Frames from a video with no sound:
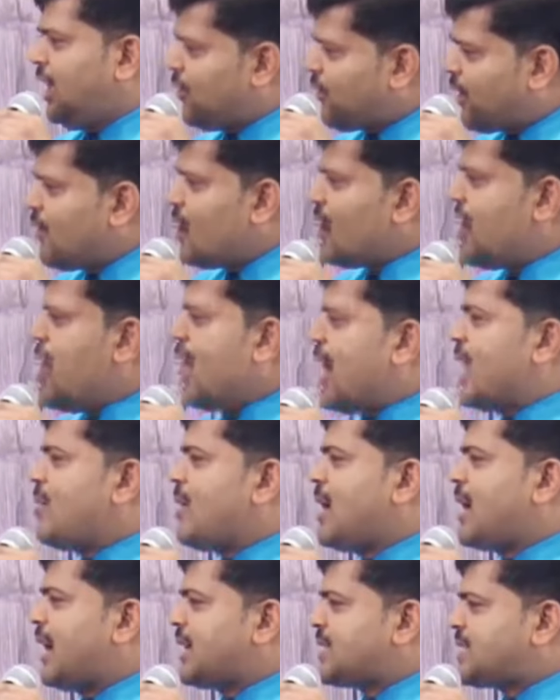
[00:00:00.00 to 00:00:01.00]
இவ்வளவு
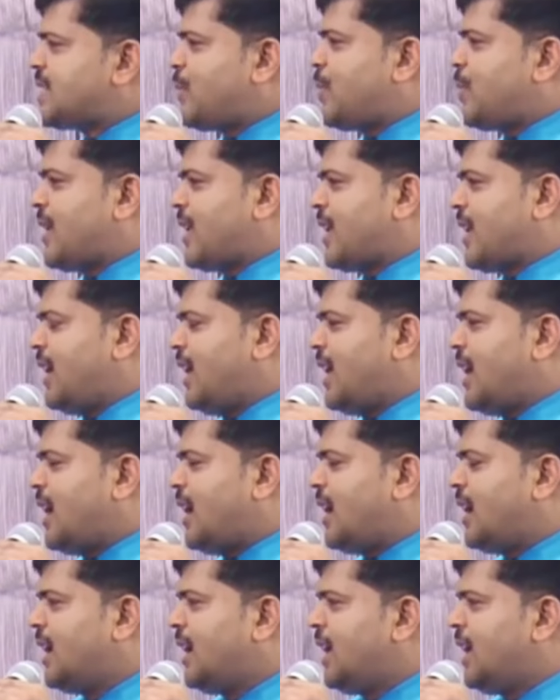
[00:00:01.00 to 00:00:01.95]
காலமாக கஷ்டப்பட்டிருக்க ஐயா